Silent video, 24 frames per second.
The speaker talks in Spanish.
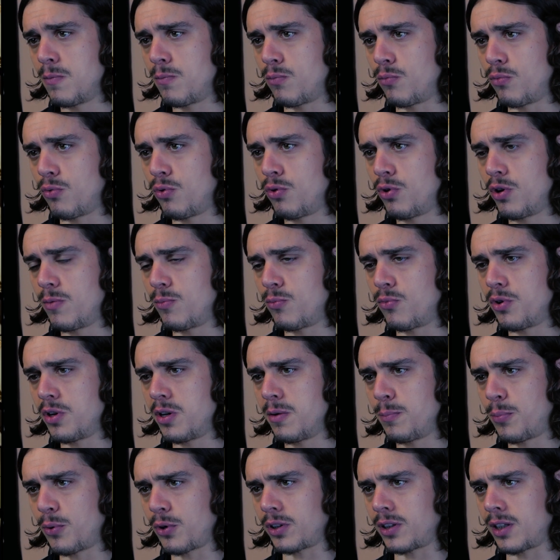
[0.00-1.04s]
Muy, muy
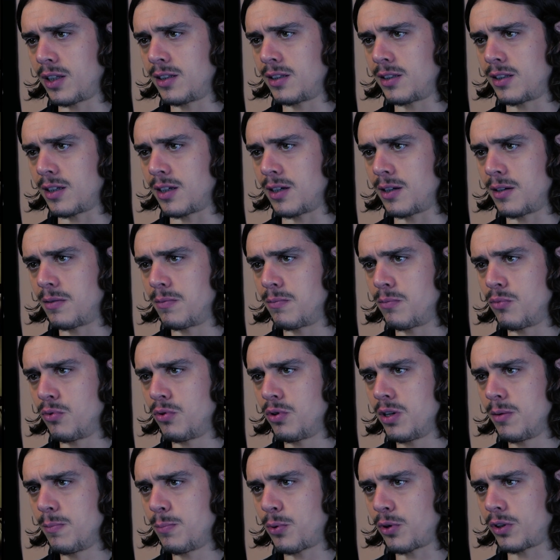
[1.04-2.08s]
importante,
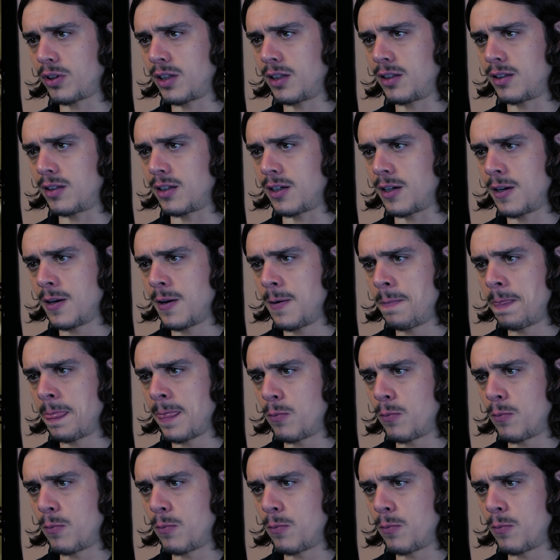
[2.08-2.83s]
muy importante.